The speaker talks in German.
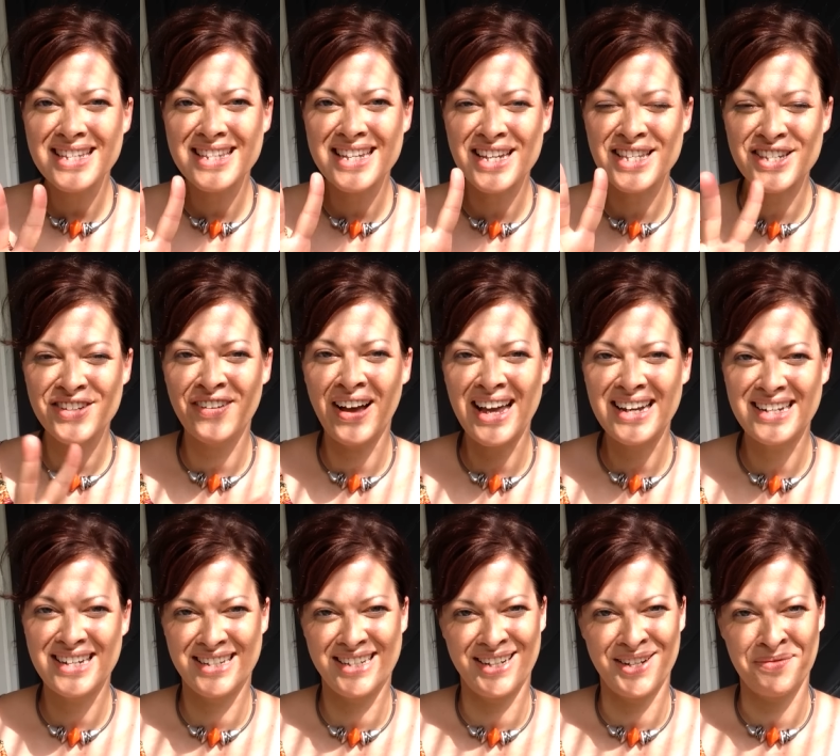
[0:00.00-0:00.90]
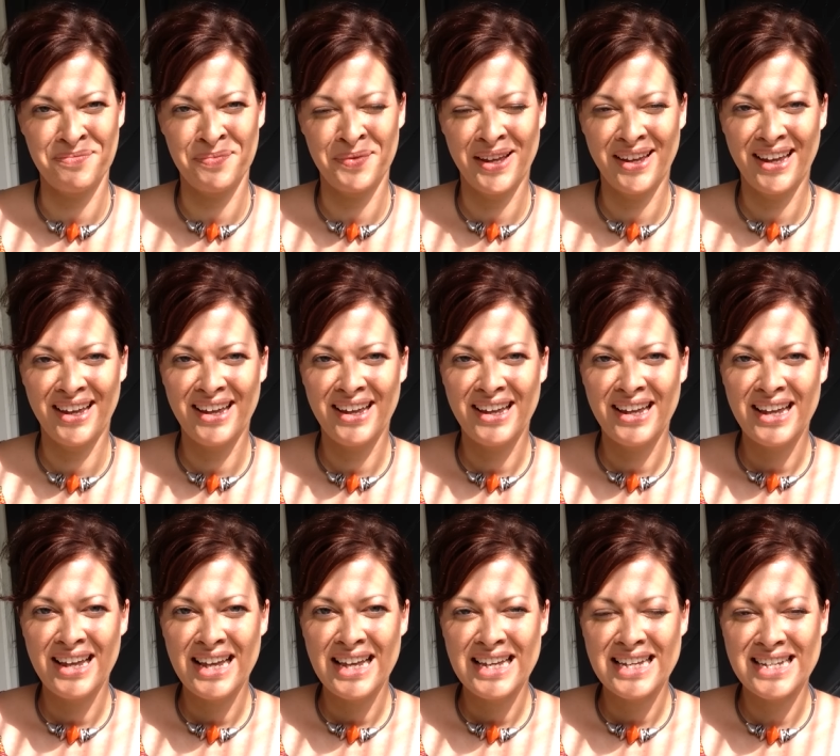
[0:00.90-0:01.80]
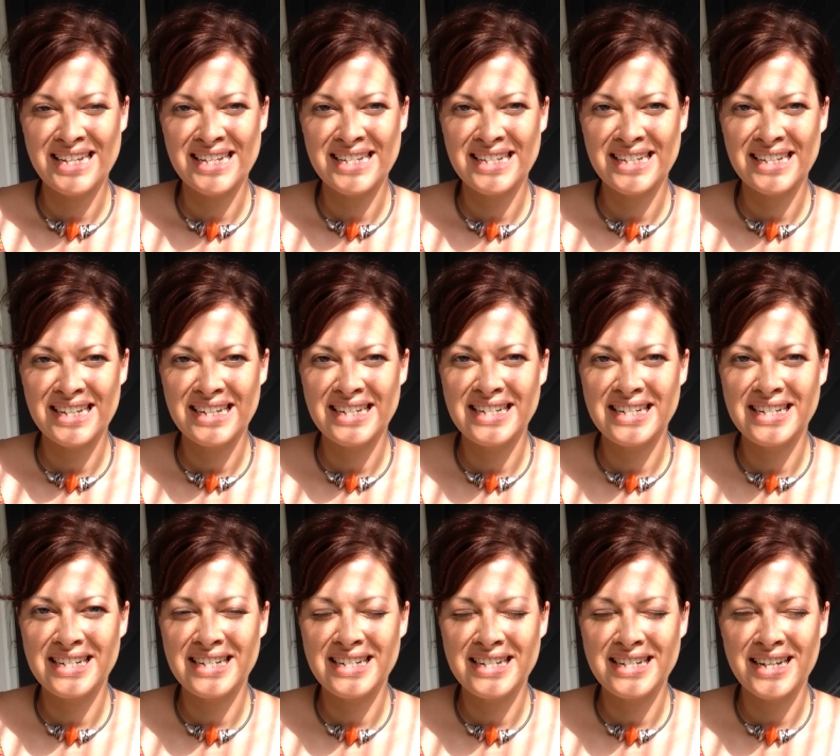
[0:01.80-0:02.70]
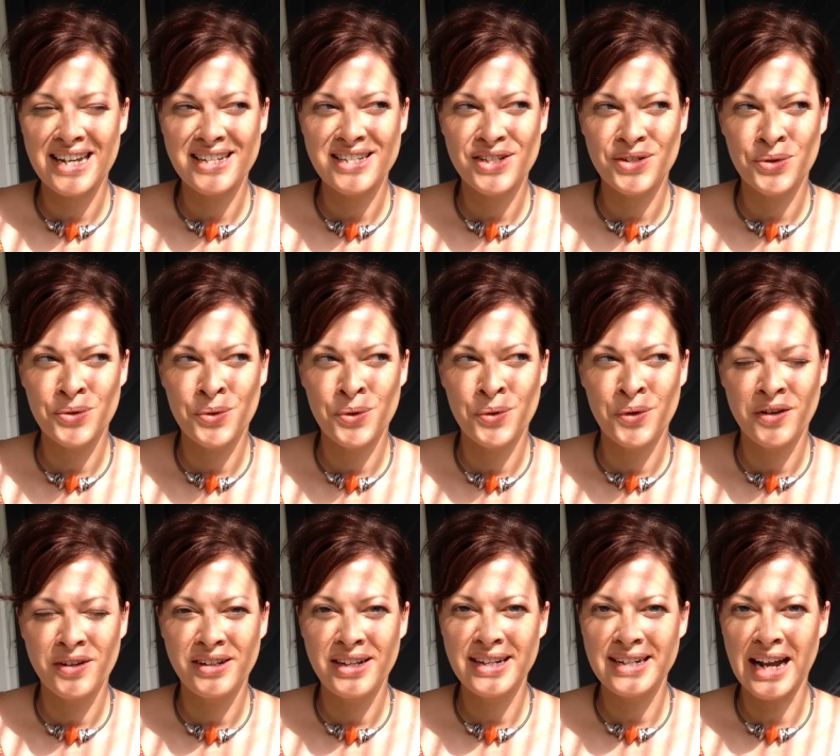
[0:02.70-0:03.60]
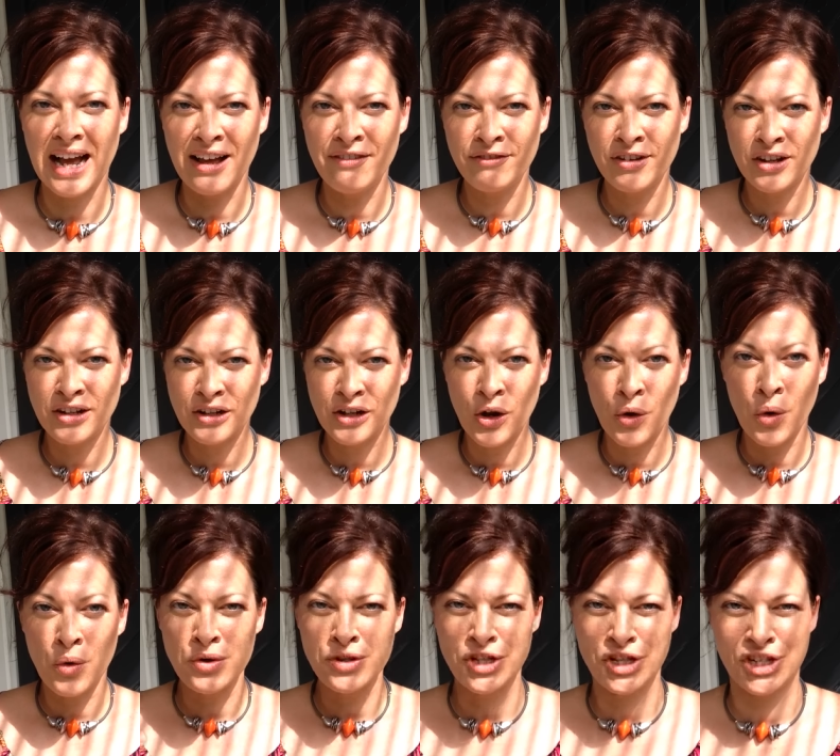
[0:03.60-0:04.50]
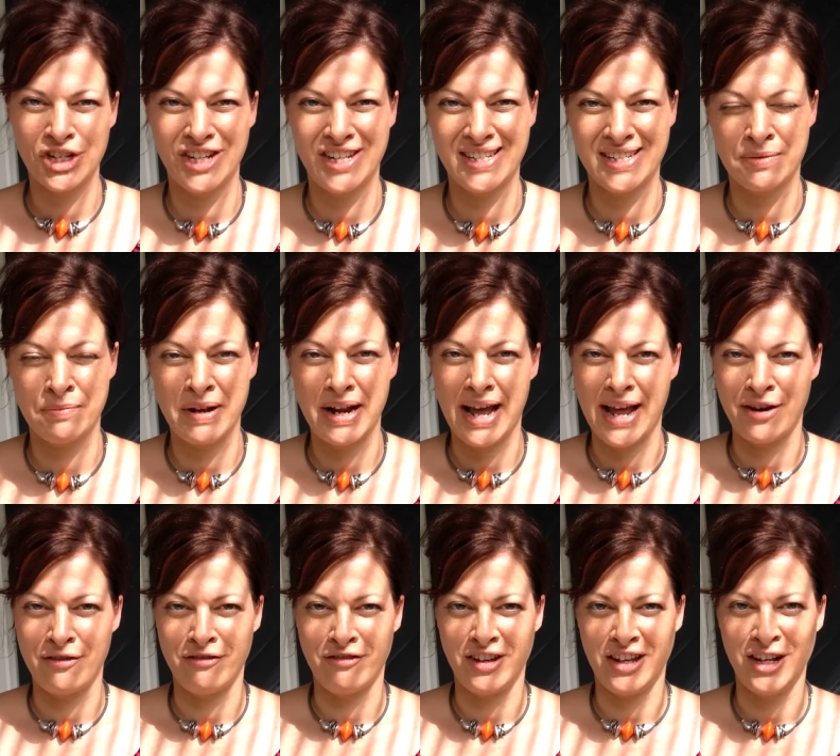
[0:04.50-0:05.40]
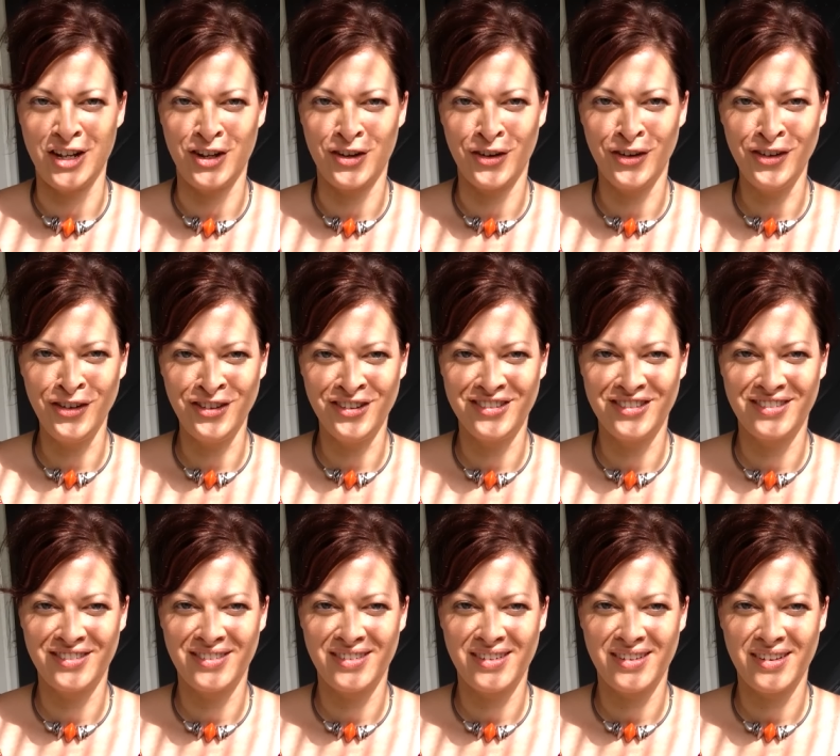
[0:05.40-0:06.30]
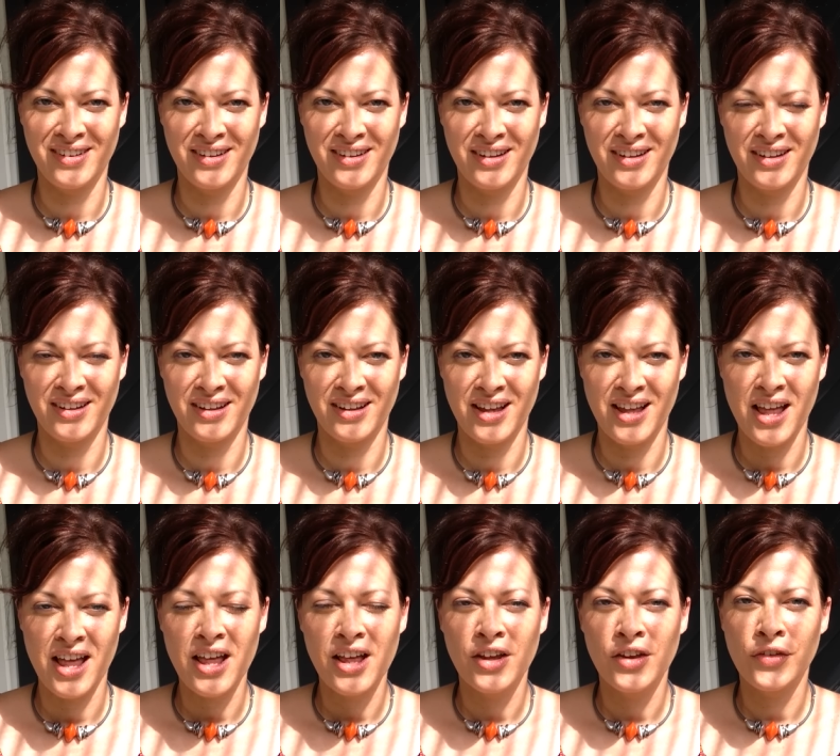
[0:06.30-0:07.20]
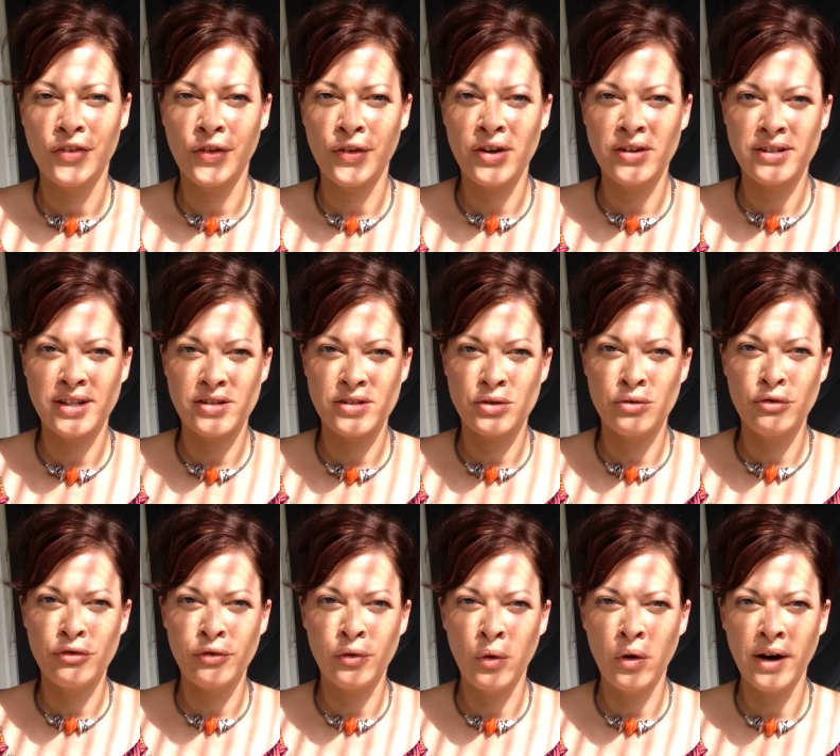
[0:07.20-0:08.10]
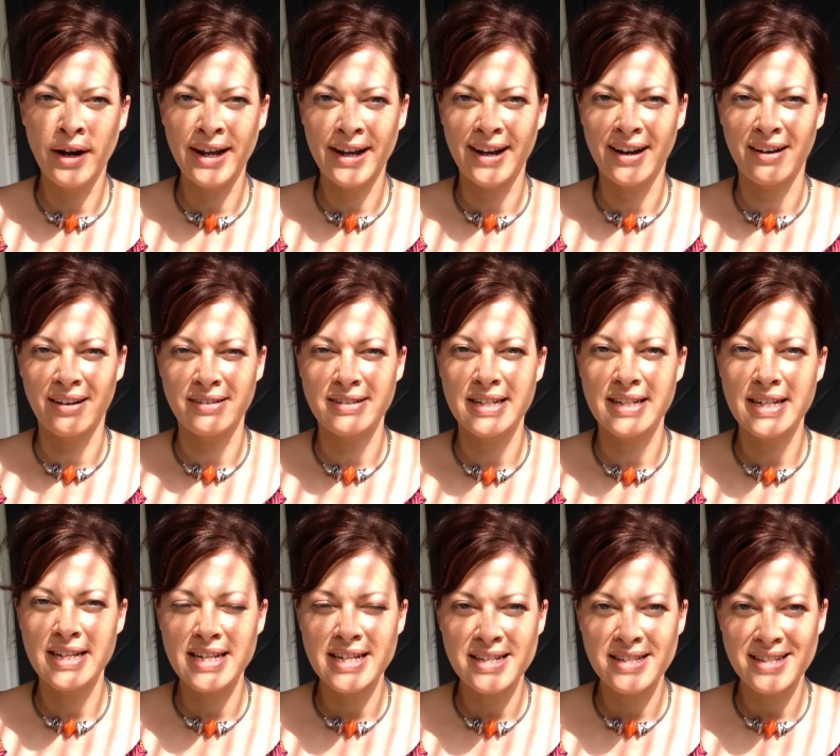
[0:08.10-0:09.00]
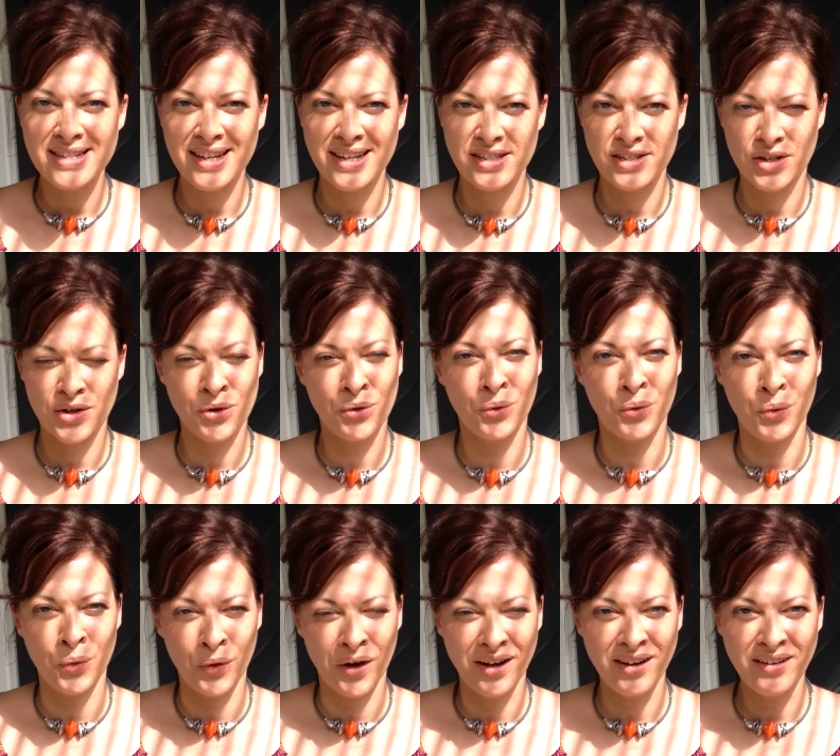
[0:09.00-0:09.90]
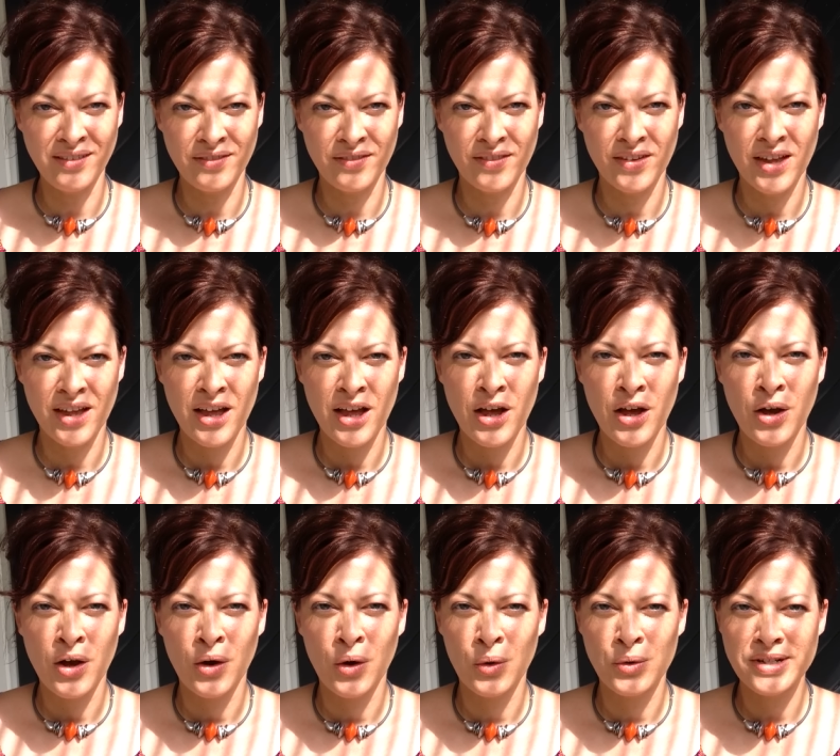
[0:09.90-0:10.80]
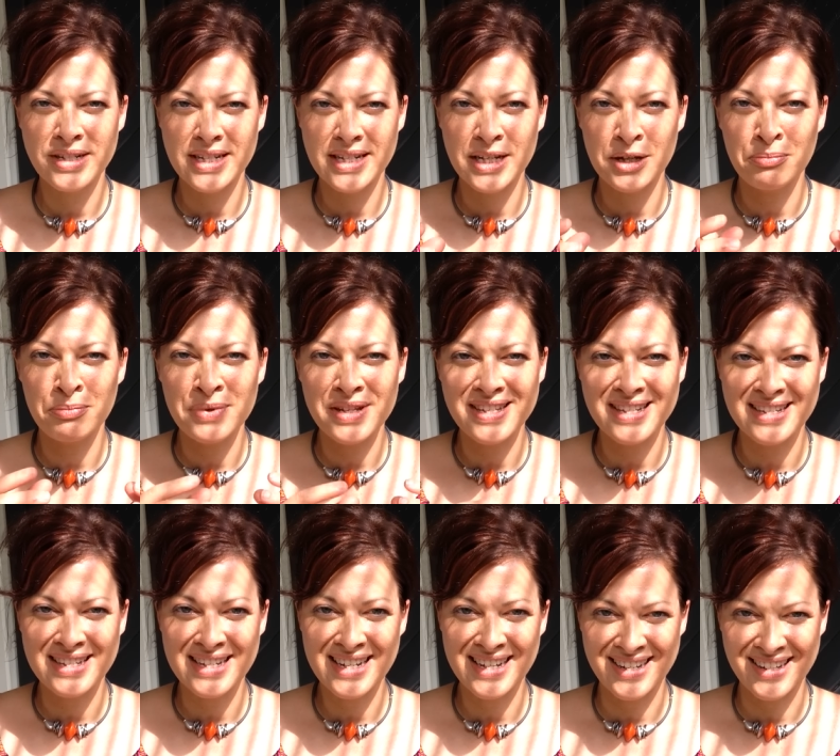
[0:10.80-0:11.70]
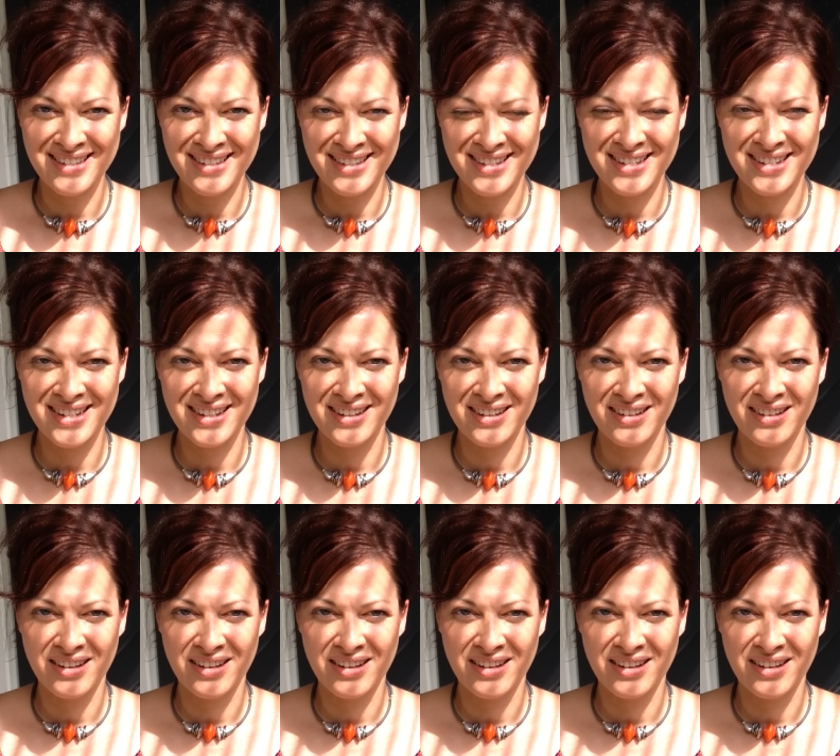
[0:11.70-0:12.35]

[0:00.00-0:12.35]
Der zweite Tipp ist, dass du nicht einfach losschießt mit einem Video, sondern dass du vorher dich hinsetzt in Ruhe und dich besinnst